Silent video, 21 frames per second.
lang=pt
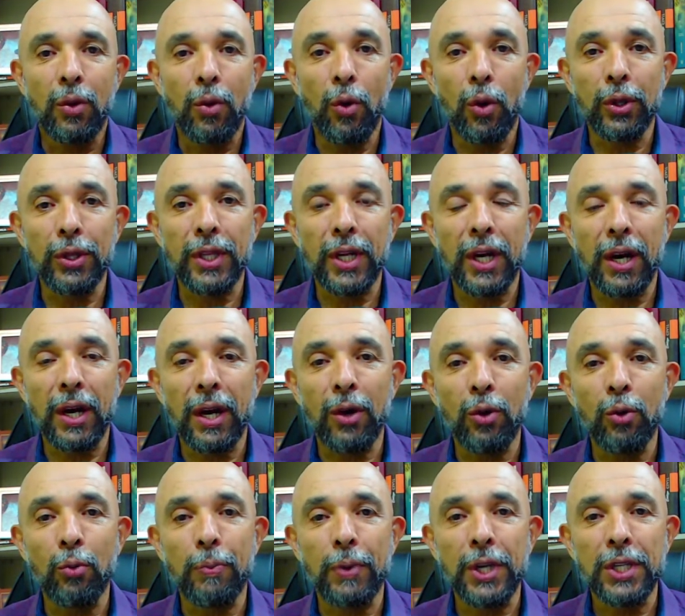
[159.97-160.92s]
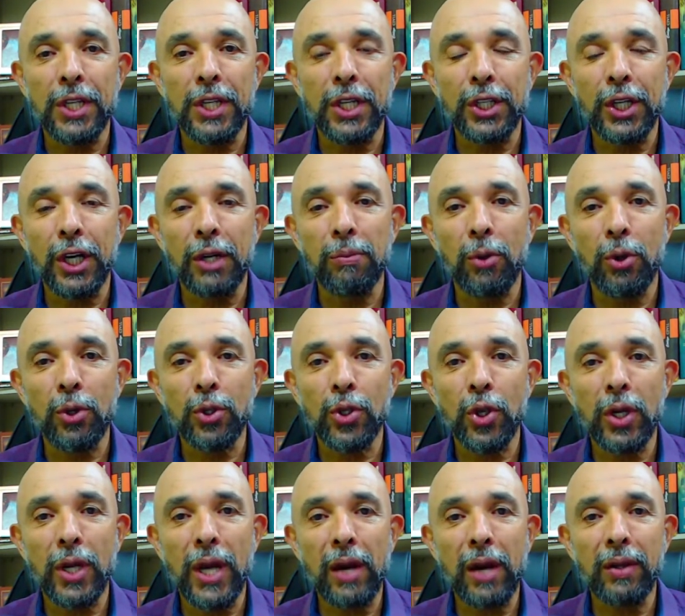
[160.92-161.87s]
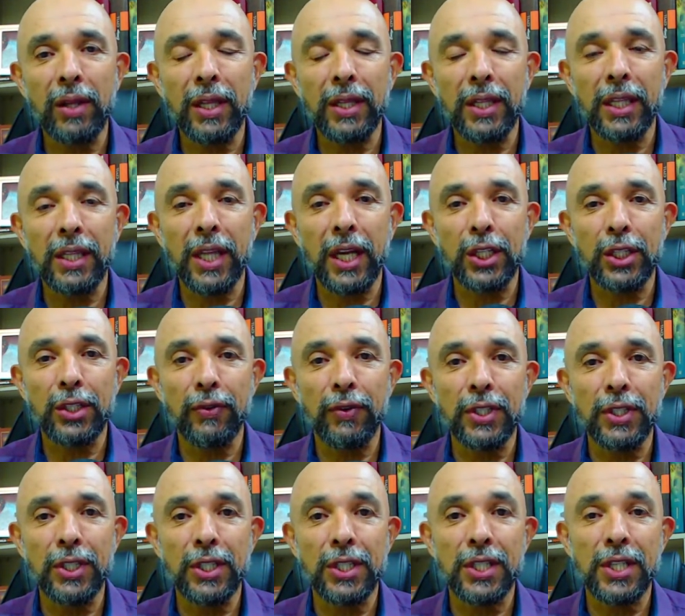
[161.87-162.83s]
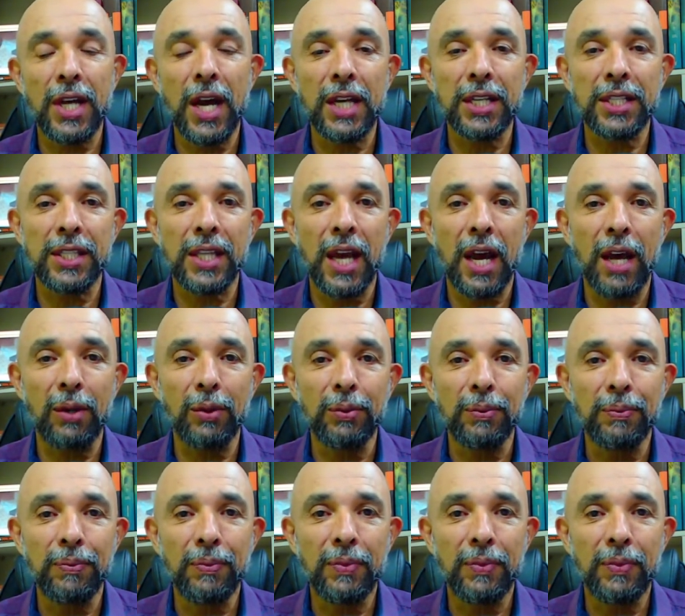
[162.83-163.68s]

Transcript: contra o presidente Jair Bolsonaro na tentativa de desgastá-lo.